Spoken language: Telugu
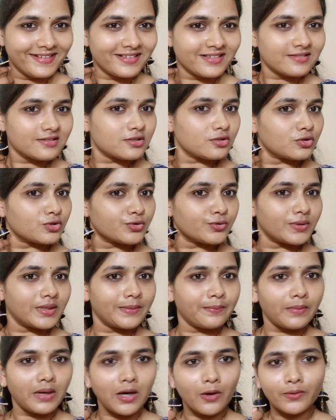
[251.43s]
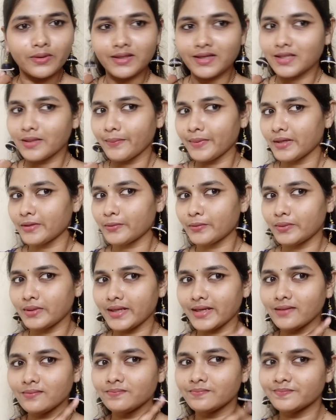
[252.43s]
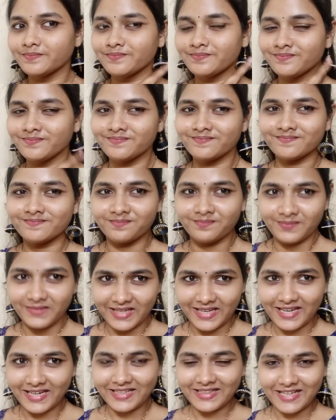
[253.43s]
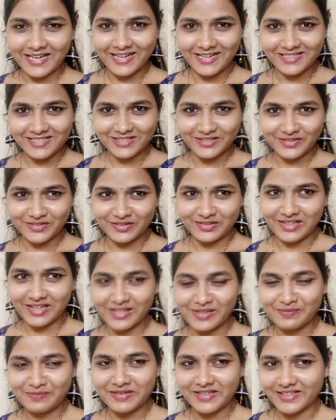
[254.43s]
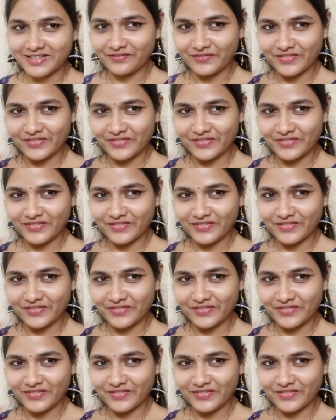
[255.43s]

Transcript: సో చూడండి బాగుంది కదా పెట్టుకుంటే నేనే తయారు చేసుకున్నాను అనమాట ఇవి